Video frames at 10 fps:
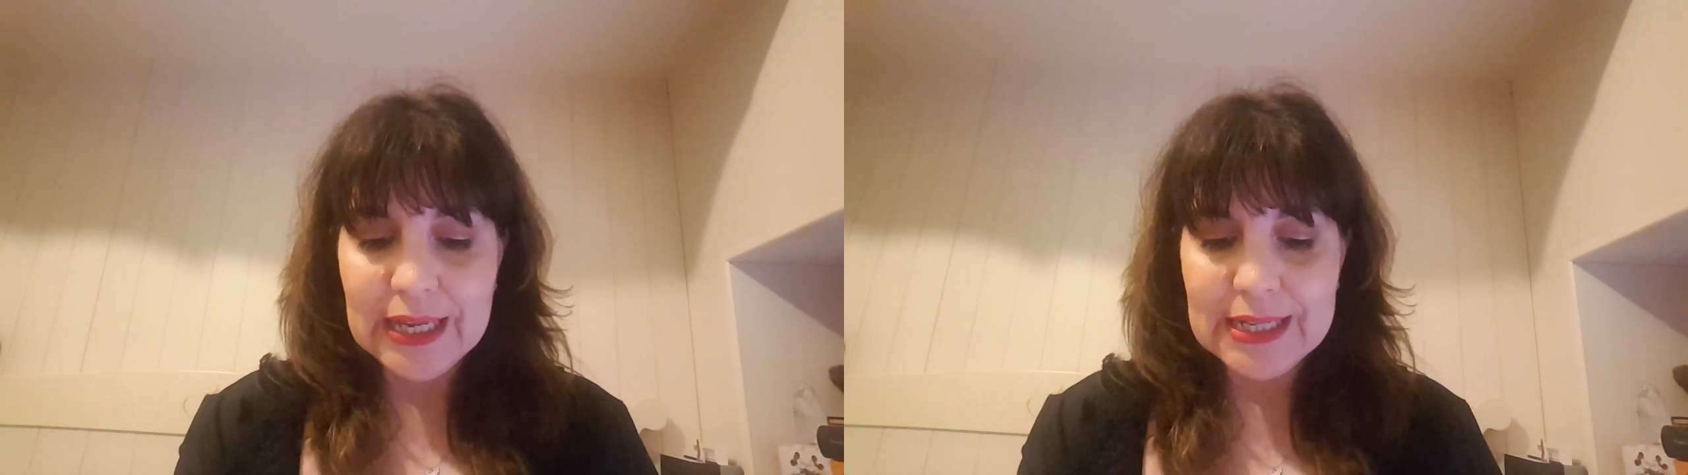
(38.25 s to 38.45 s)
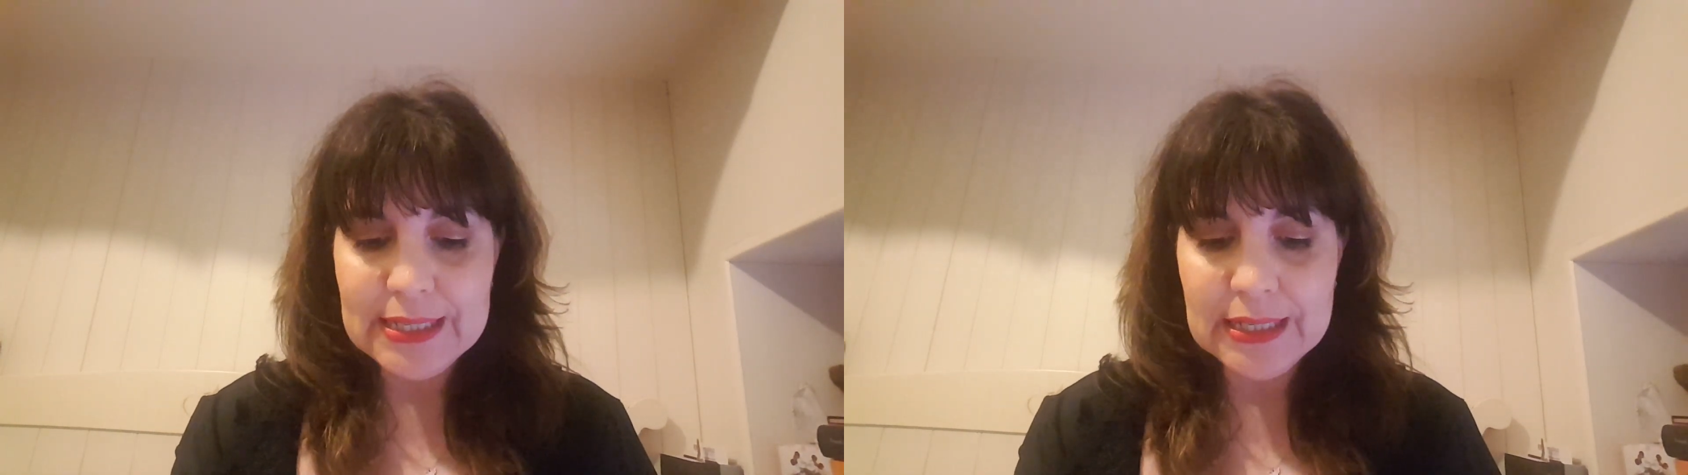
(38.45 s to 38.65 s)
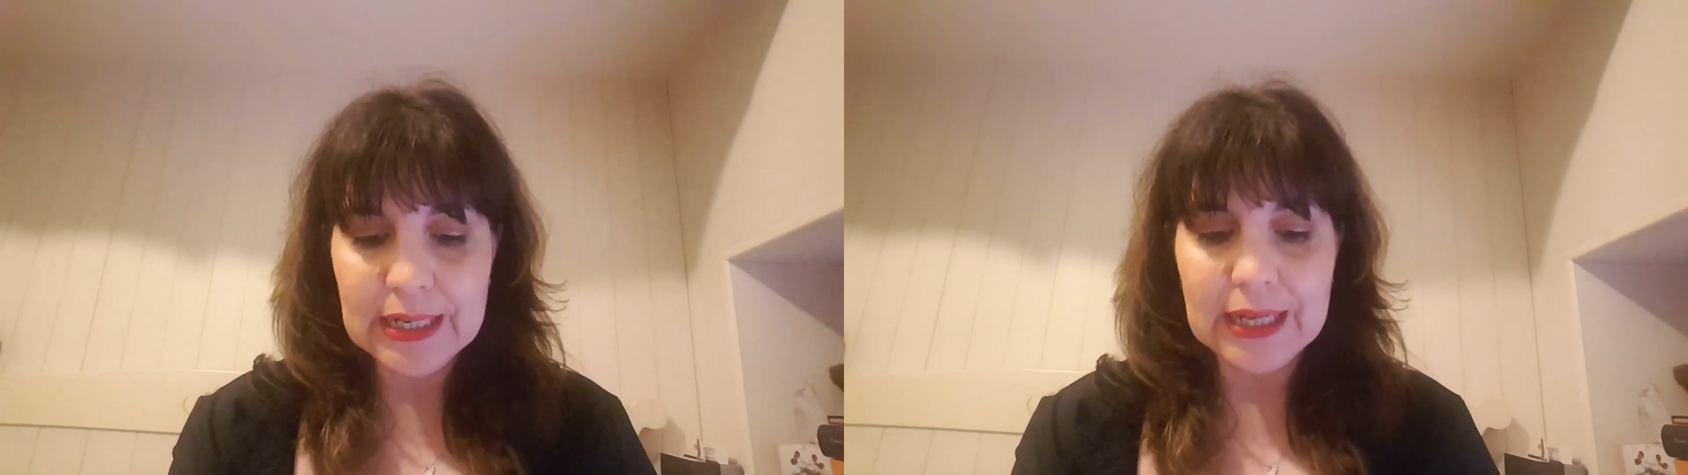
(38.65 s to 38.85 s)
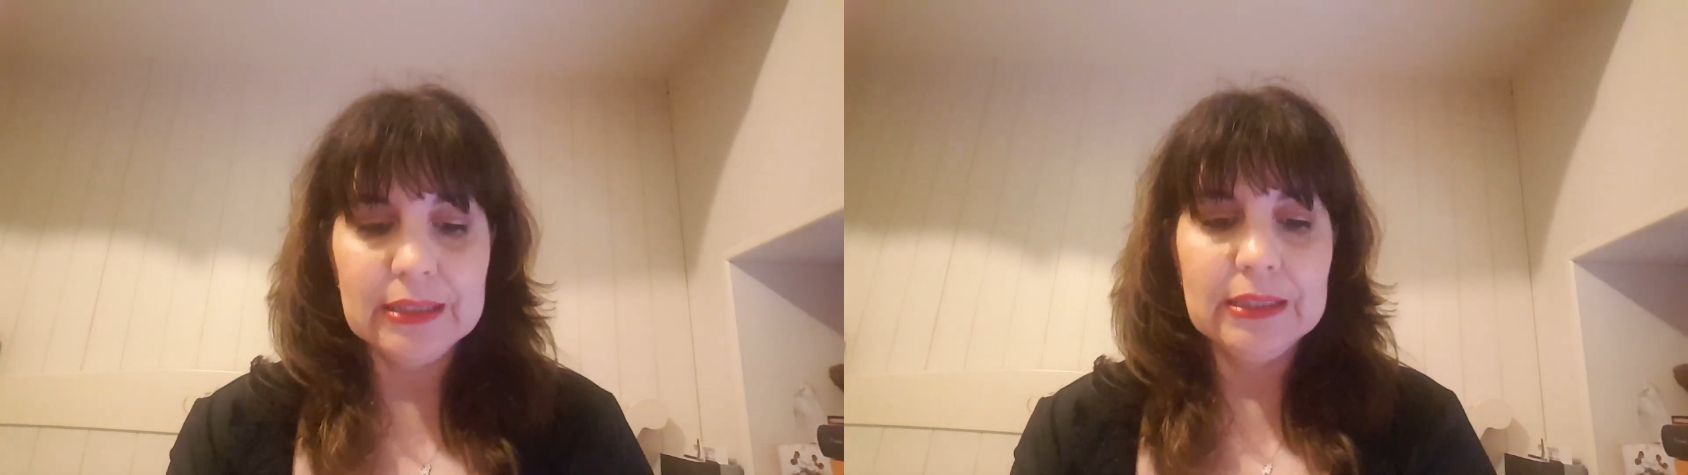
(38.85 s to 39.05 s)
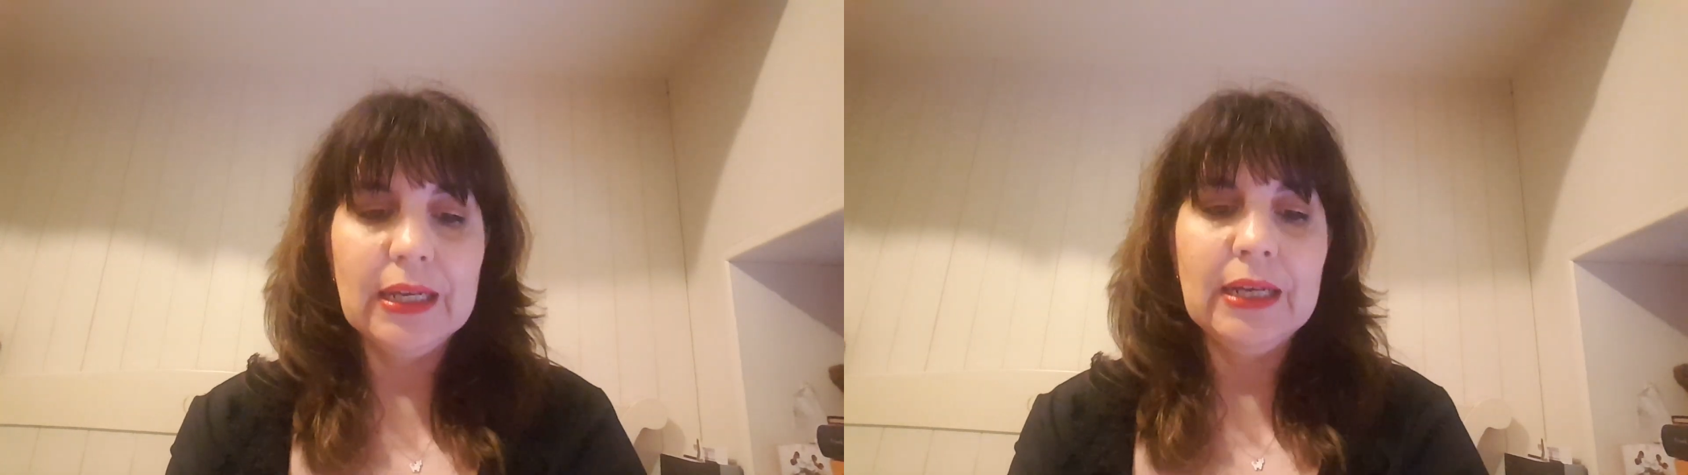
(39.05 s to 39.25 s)
e si
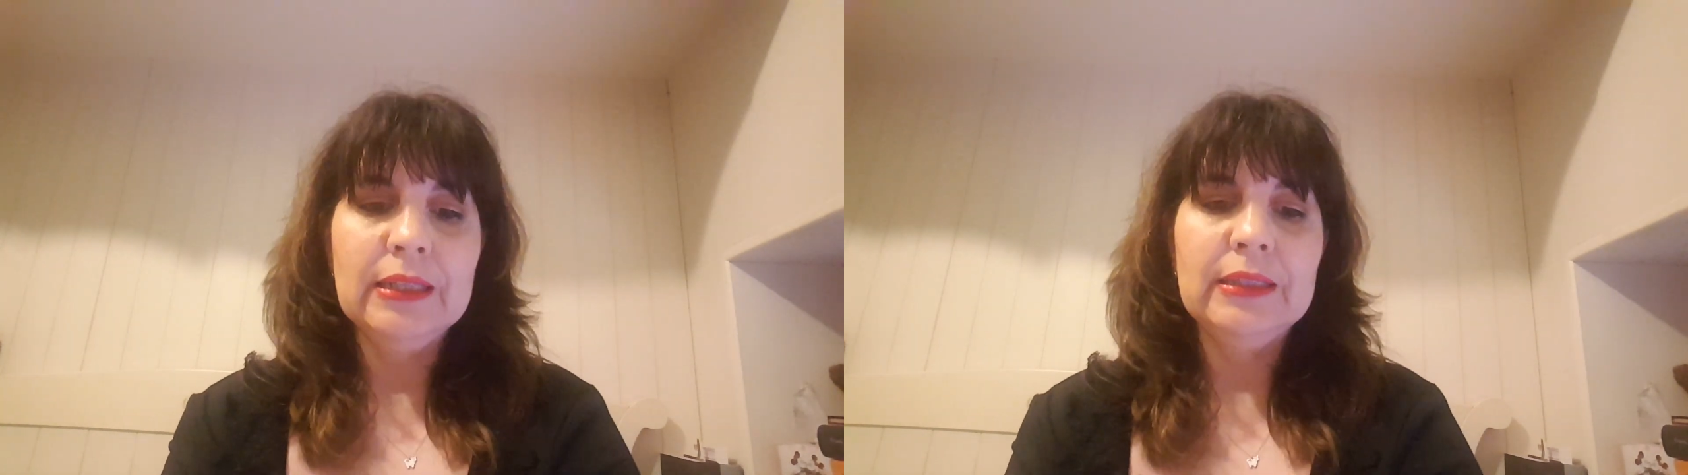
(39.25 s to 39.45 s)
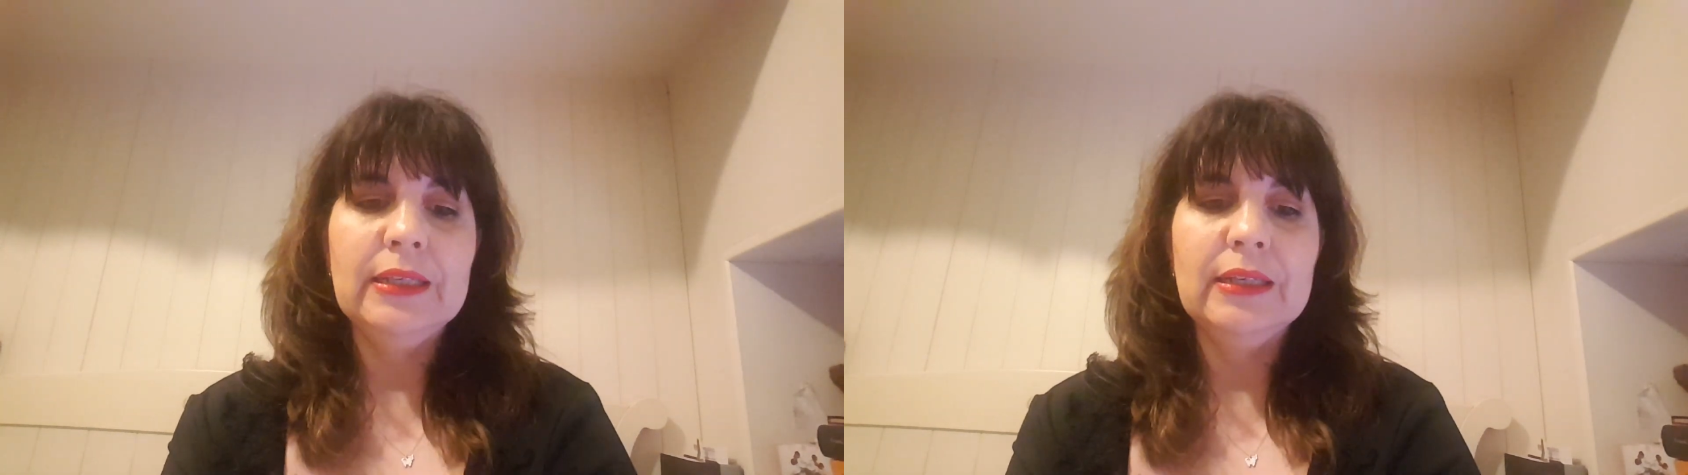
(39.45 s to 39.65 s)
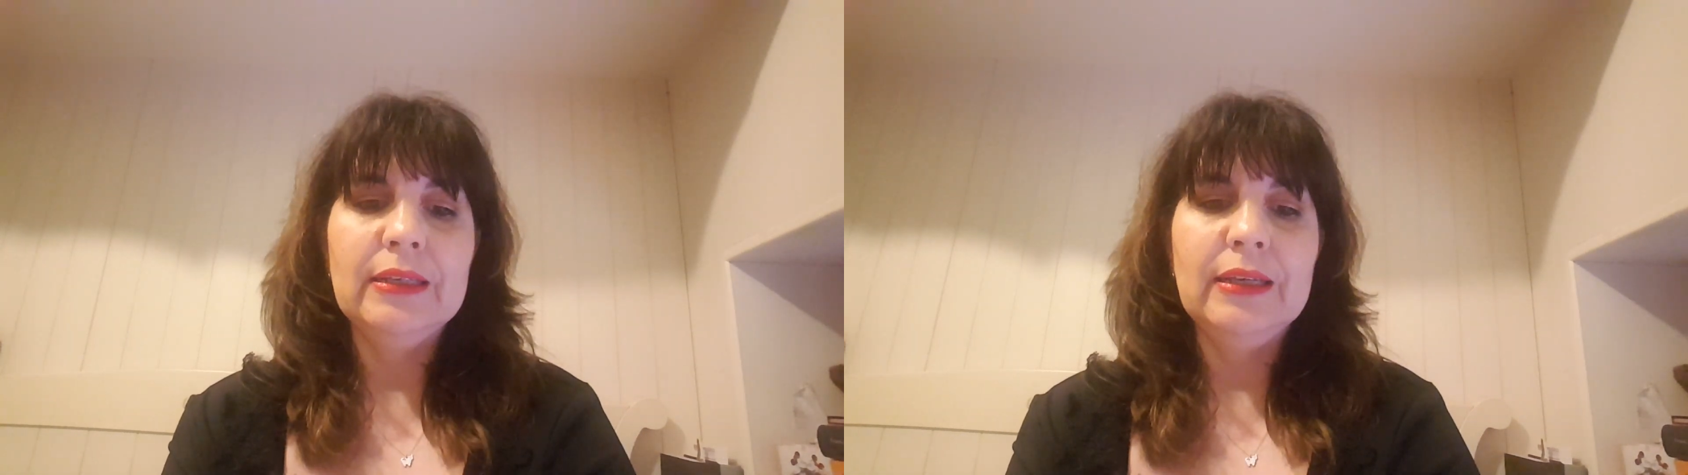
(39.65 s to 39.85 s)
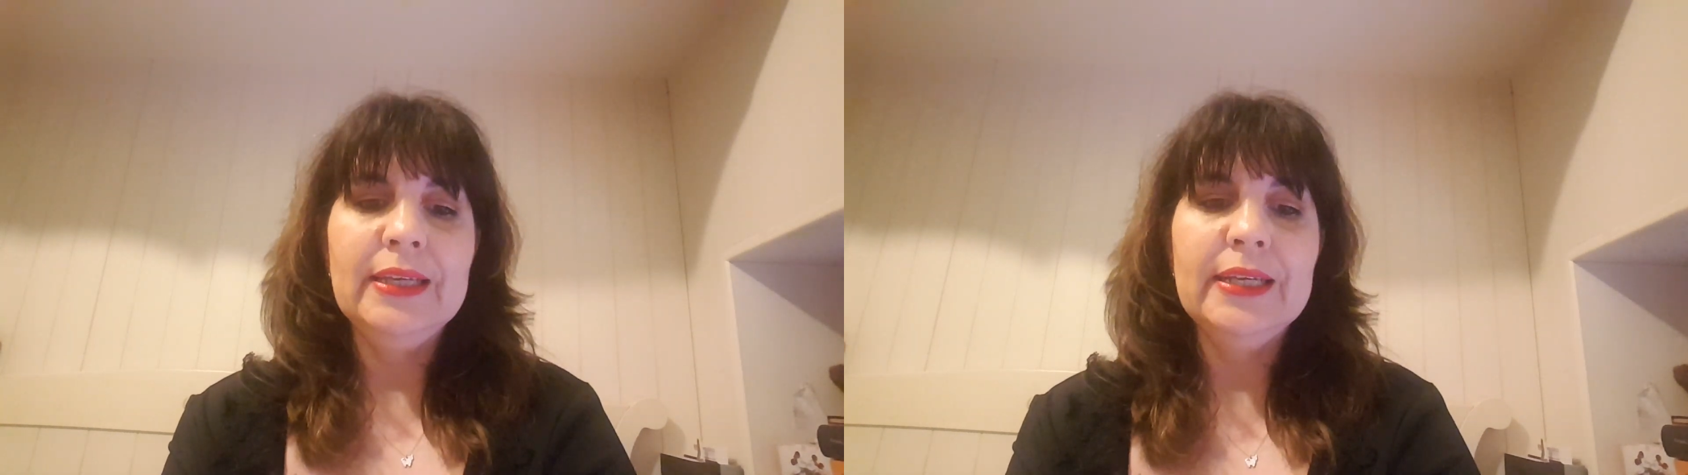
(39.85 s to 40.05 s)
tratta degli